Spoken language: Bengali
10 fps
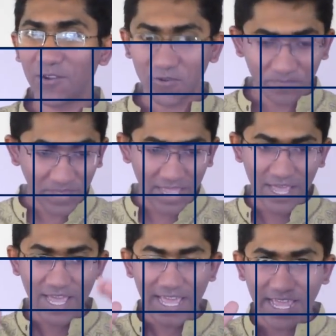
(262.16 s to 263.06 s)
কীরকম
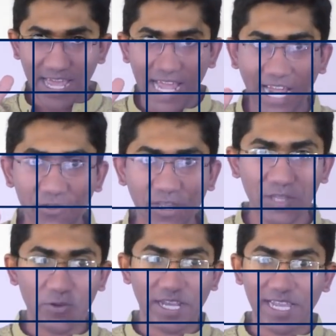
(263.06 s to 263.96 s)
এই
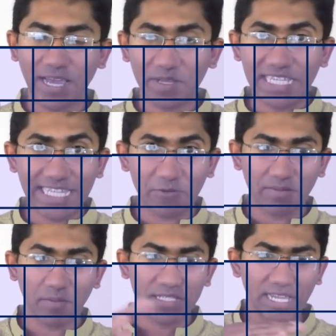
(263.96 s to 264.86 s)
আয়তক্ষেত্রটাকে আমরা চিন্তা
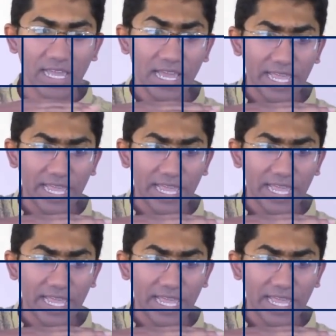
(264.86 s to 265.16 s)
করি এভাবে যে